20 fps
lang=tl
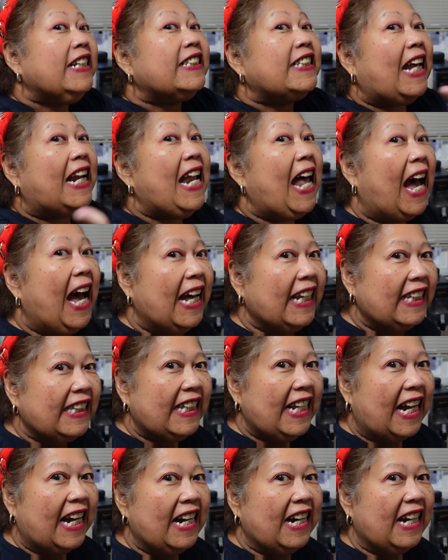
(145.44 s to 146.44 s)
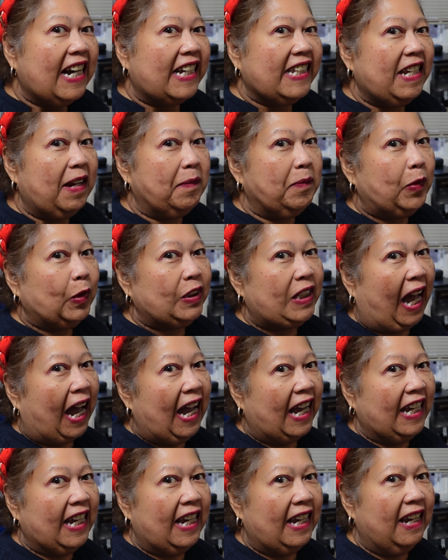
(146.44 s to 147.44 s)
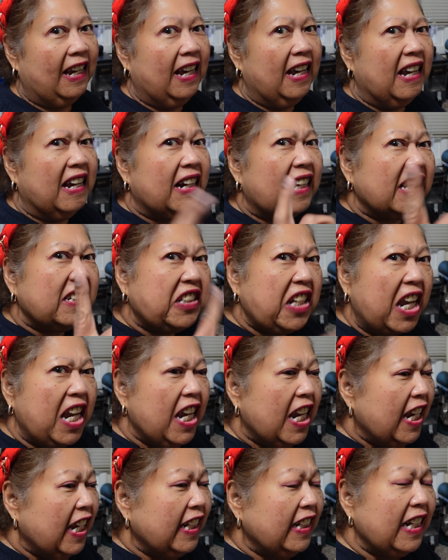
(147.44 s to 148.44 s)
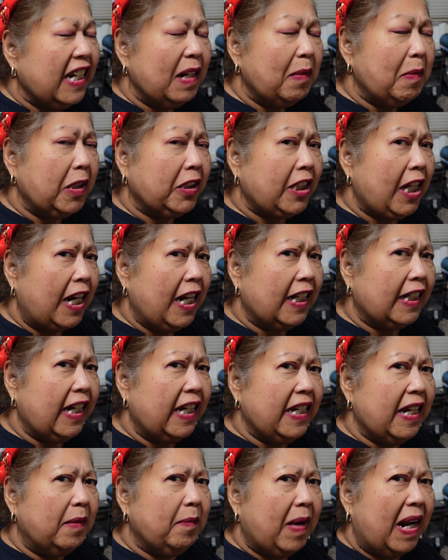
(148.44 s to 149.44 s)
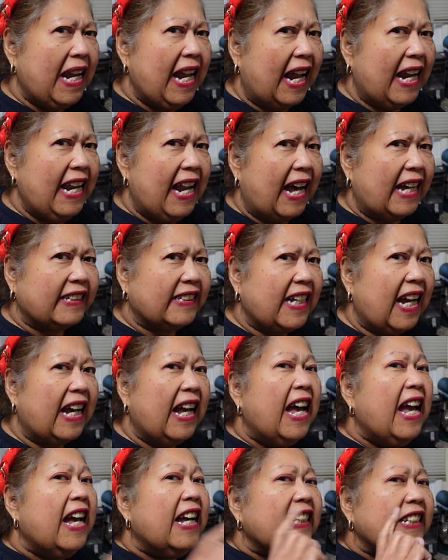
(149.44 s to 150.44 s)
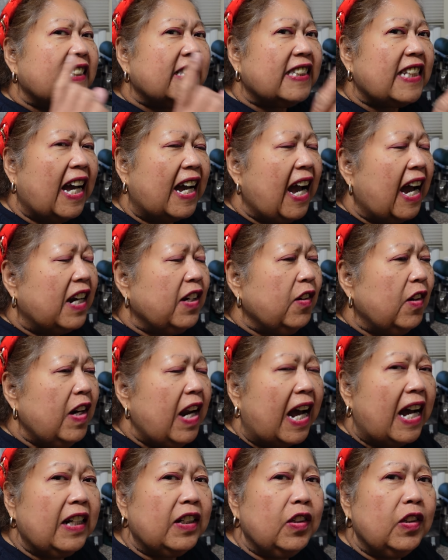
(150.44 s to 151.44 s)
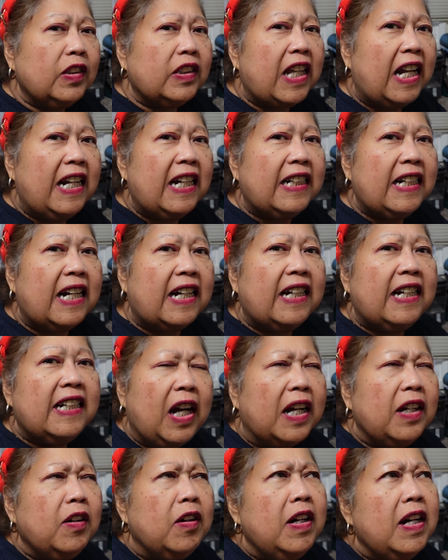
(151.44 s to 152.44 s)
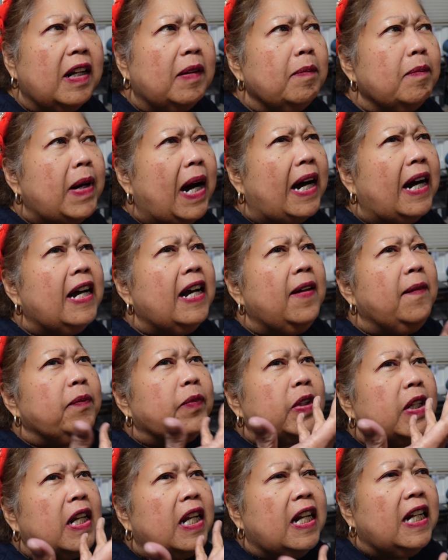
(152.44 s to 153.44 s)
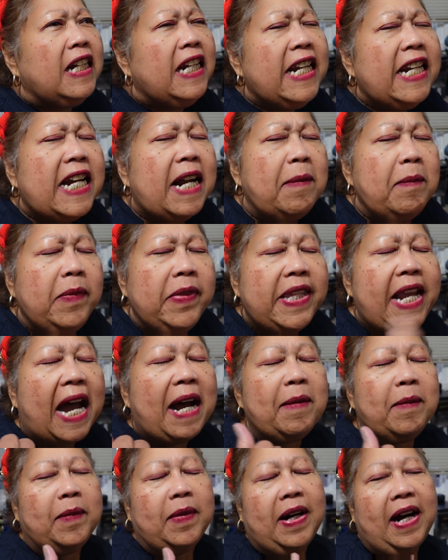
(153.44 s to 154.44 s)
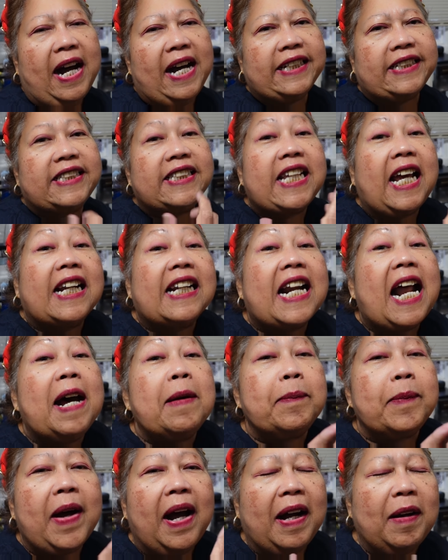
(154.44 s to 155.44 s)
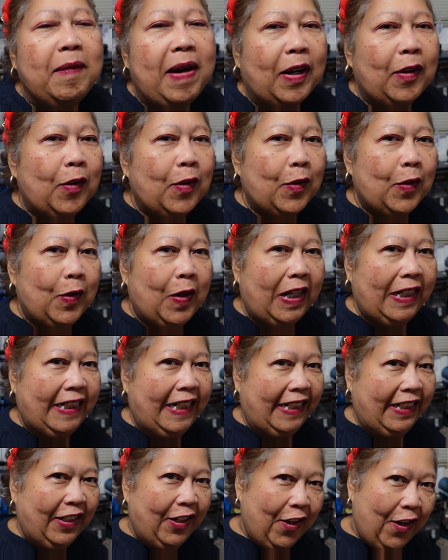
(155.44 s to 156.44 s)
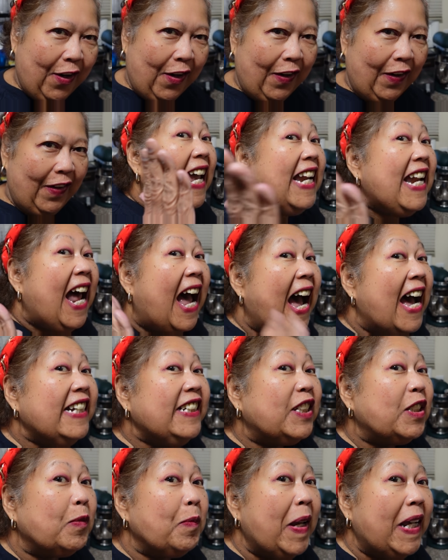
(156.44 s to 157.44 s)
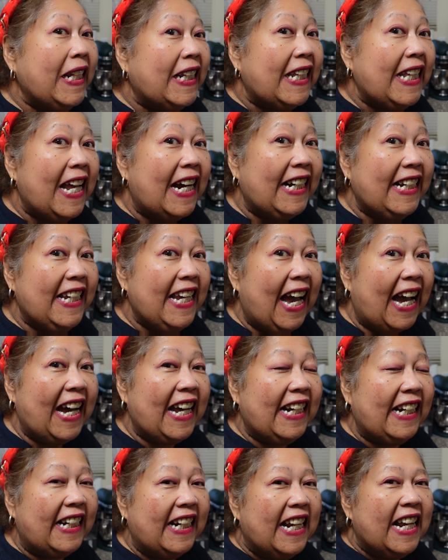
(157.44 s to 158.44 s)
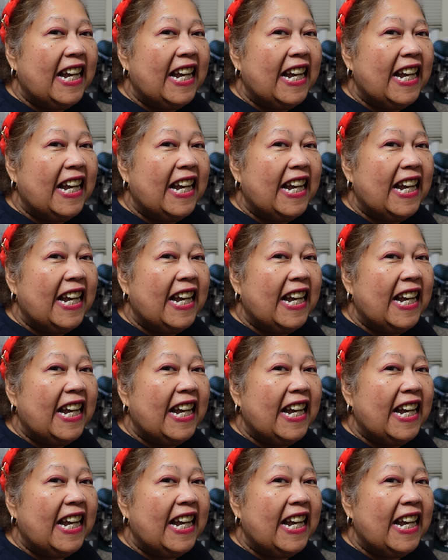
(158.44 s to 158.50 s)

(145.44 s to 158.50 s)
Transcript: sa lahat ng kanyang putahe. Kasi, hindi naman talaga yan malalasa sa ano lang, yung talagang, ano lang ba? Linamnam. Linamnam. Mm-mm. At sarap ang makukuha ninyo. Enhancement lang yan